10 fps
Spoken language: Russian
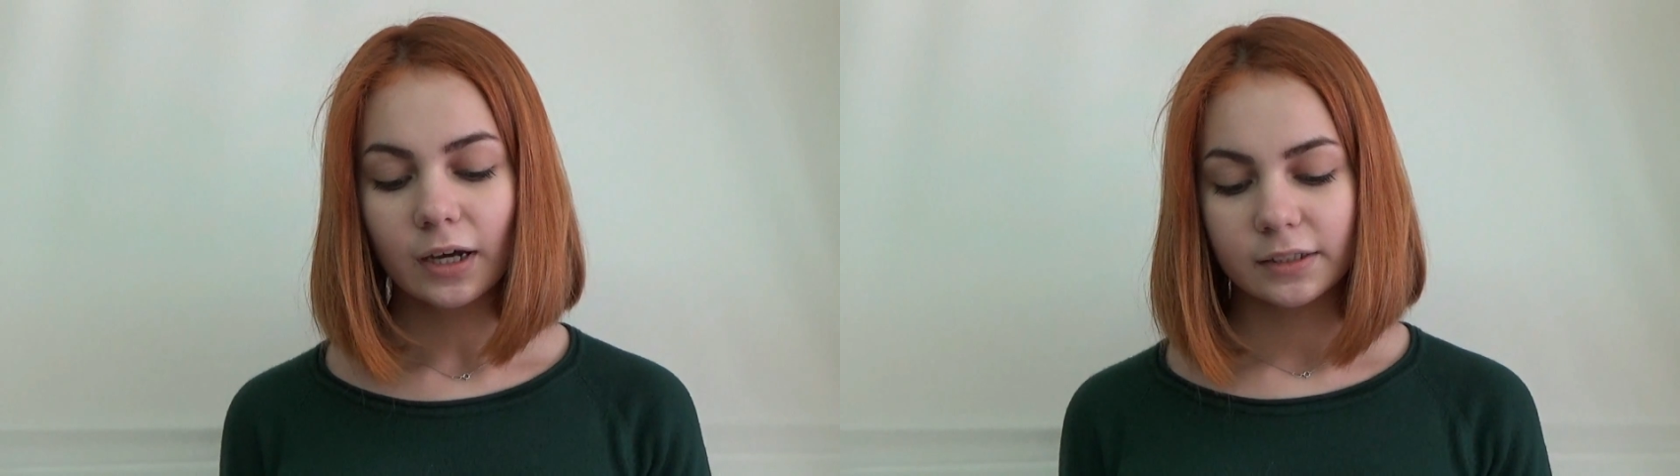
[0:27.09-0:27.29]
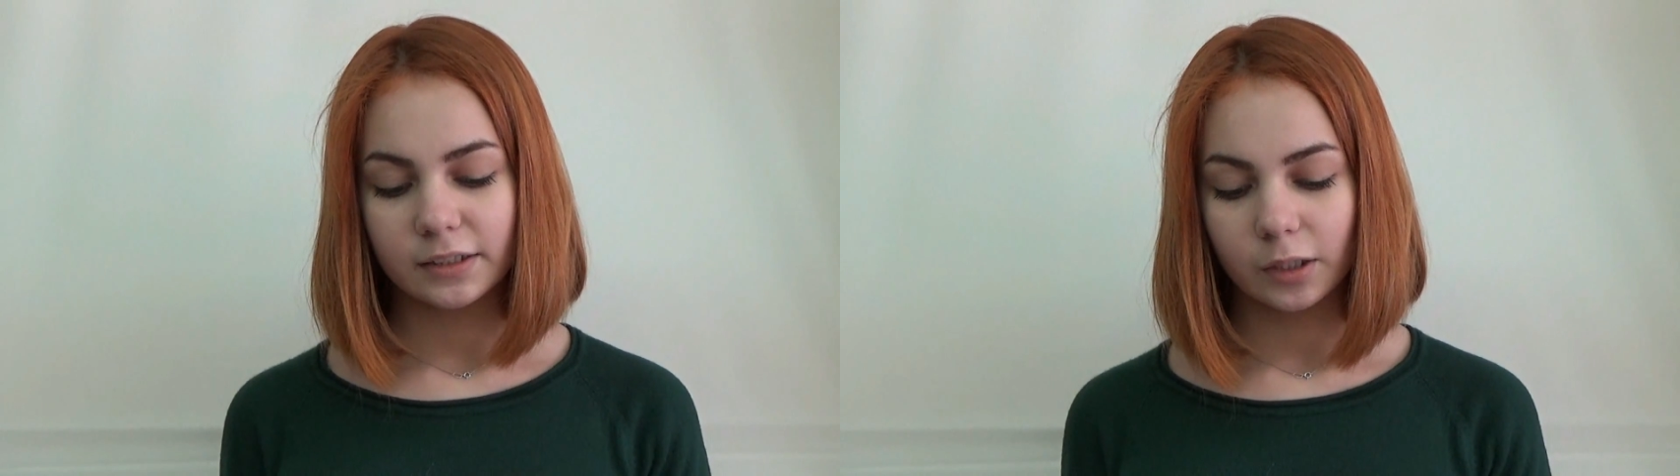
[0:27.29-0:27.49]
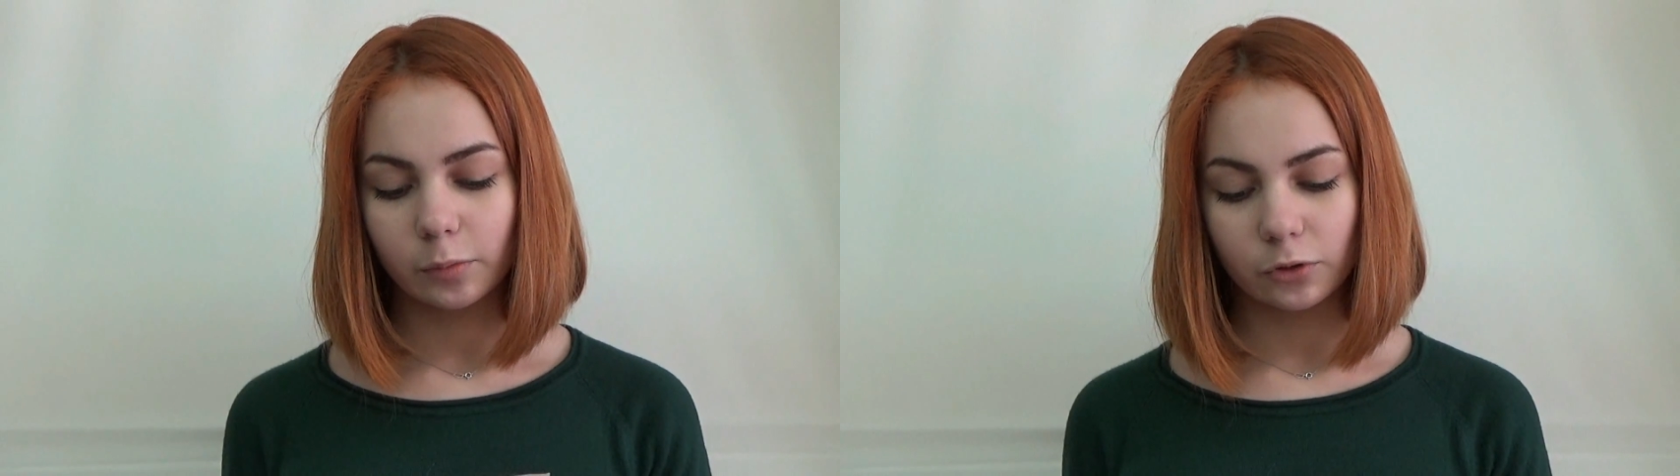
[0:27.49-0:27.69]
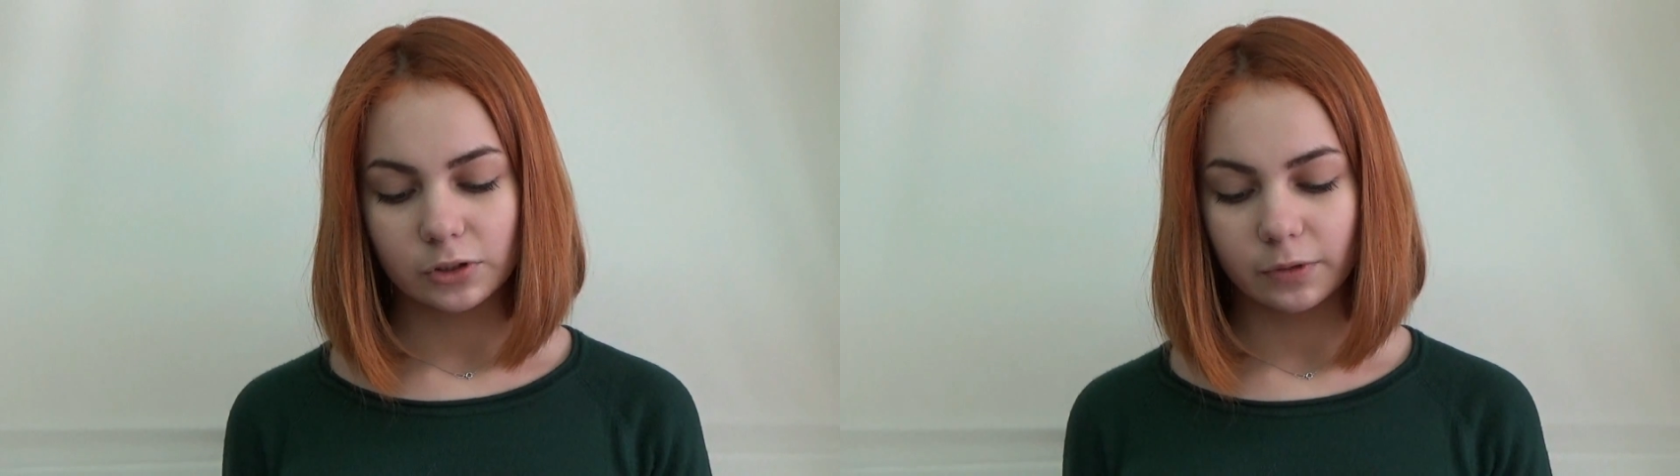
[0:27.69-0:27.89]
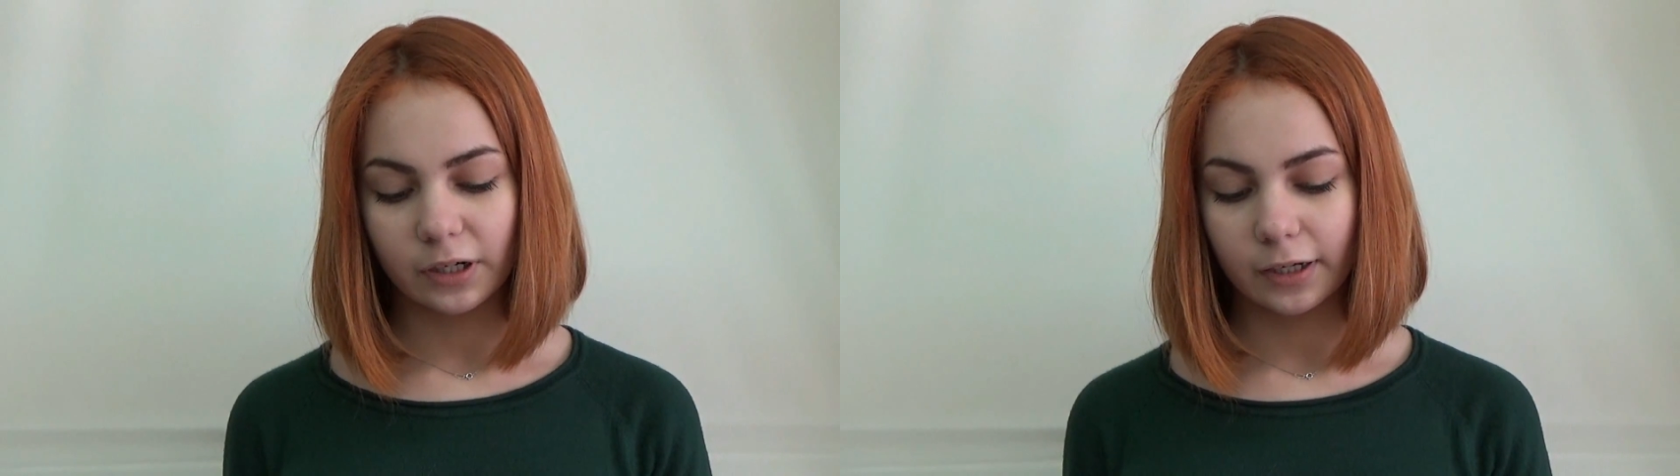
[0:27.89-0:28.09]
серебро
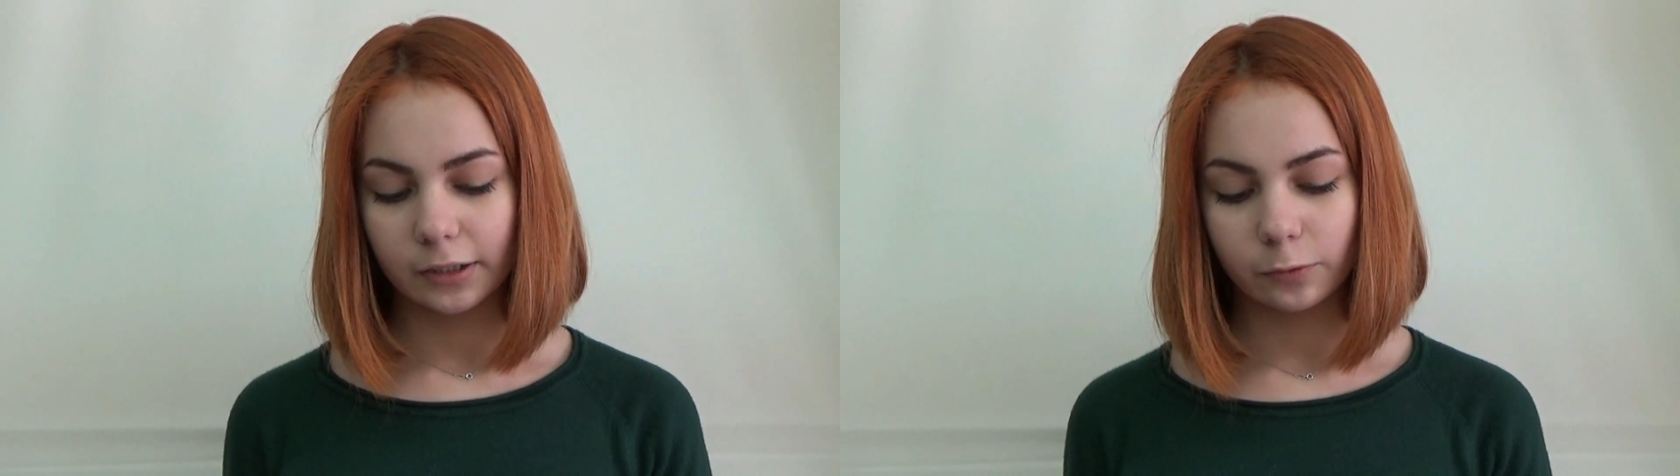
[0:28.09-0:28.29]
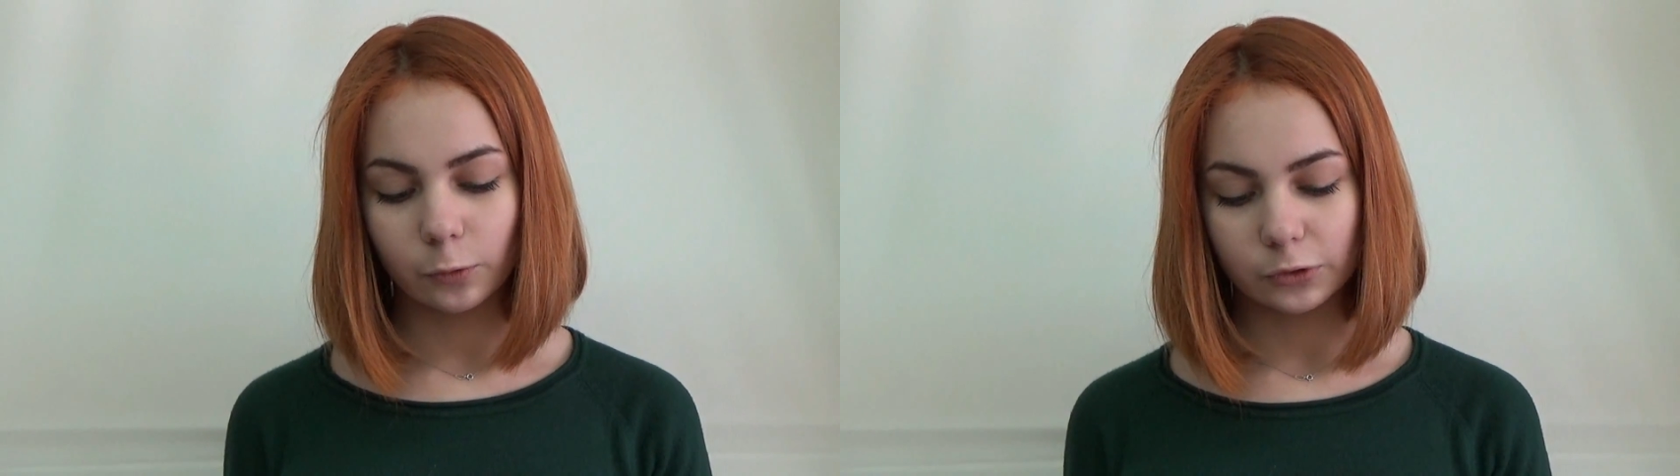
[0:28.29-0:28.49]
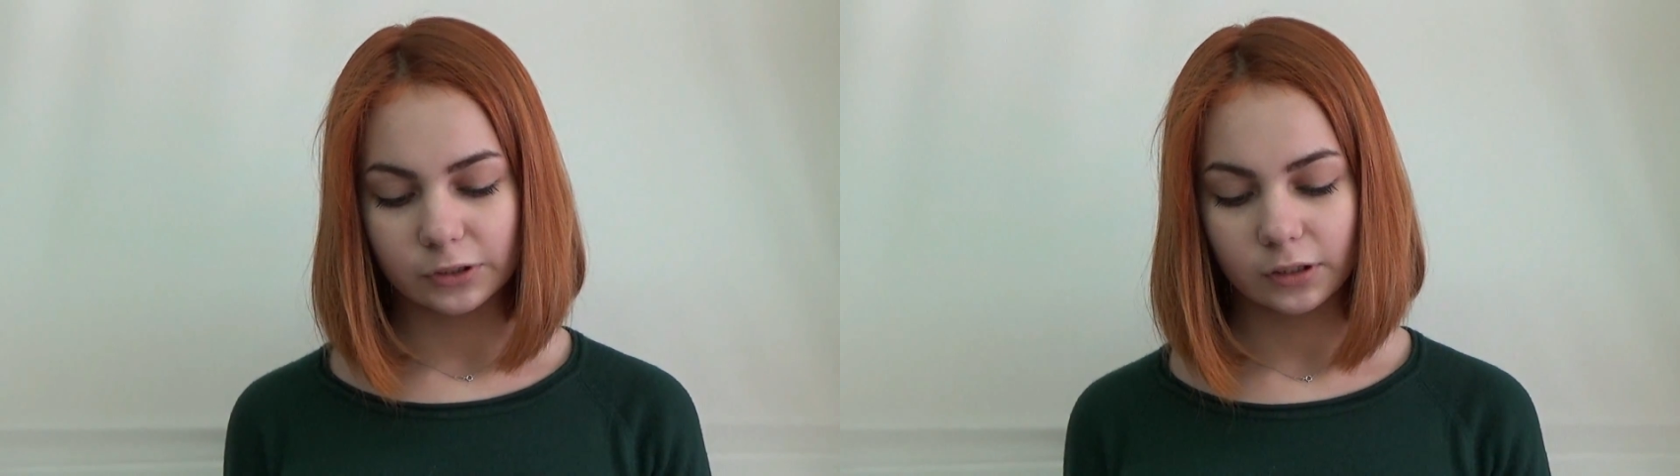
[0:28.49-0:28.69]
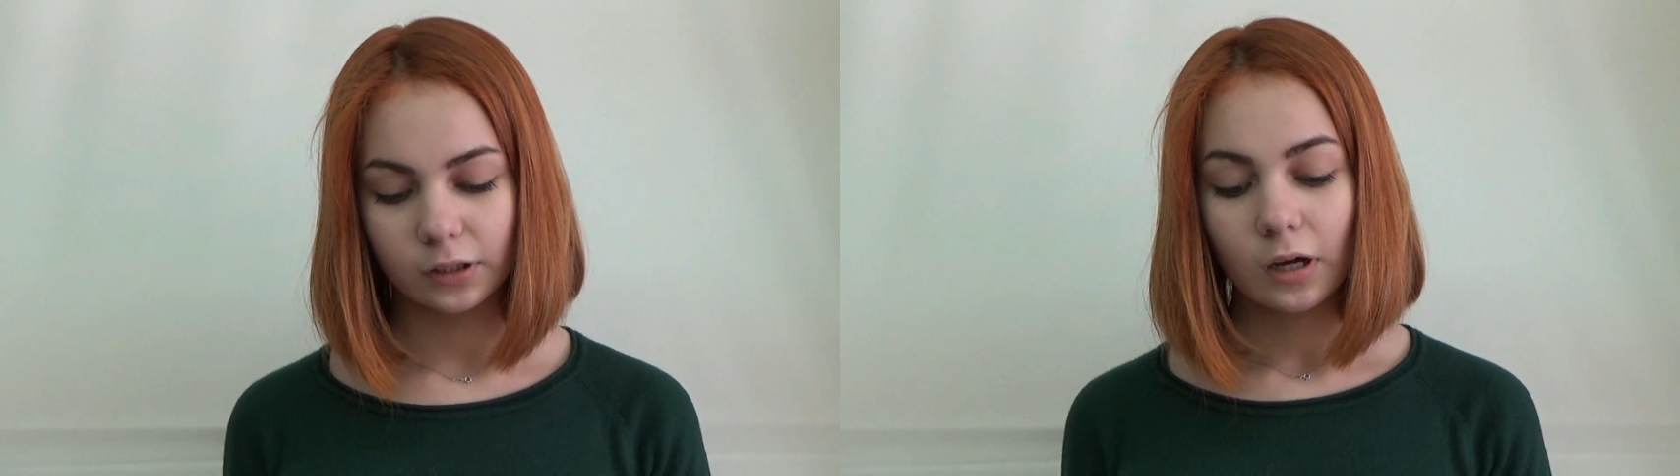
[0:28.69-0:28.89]
сверкает в косах.